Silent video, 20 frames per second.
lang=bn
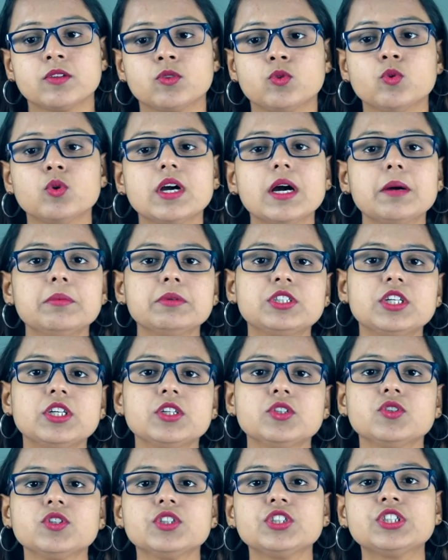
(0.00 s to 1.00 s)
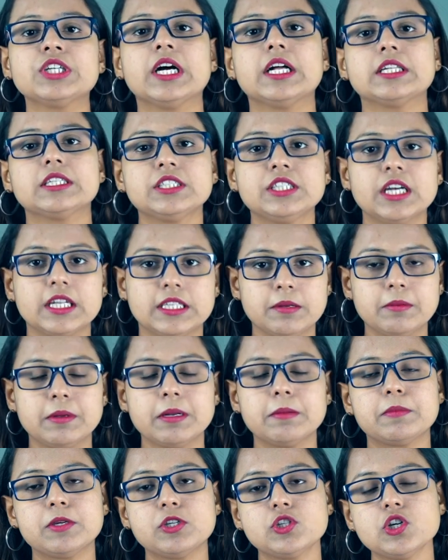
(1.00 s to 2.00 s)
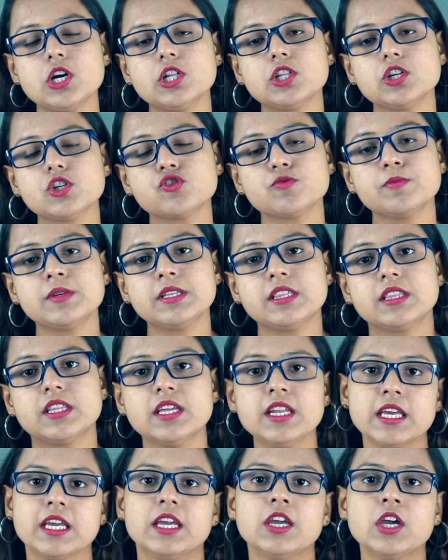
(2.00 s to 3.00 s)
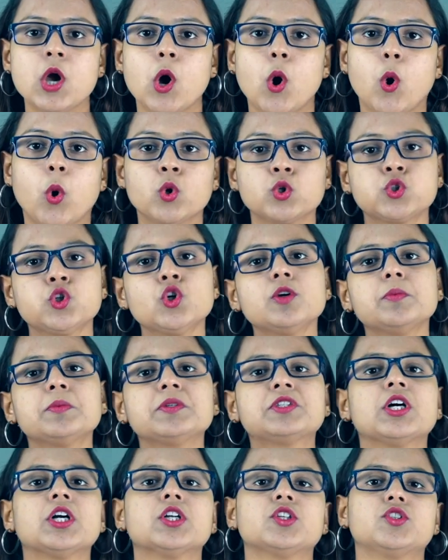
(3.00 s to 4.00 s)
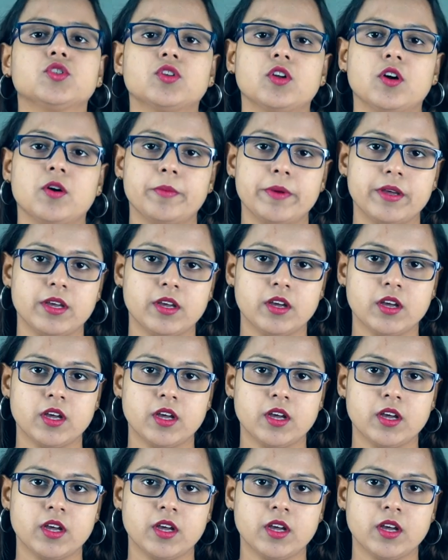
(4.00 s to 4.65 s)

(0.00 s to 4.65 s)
দুর্গা বিসর্জনের সাথে সাথে মানে বিজয়া দশমীর দিনই অসুর বিসর্জন হবে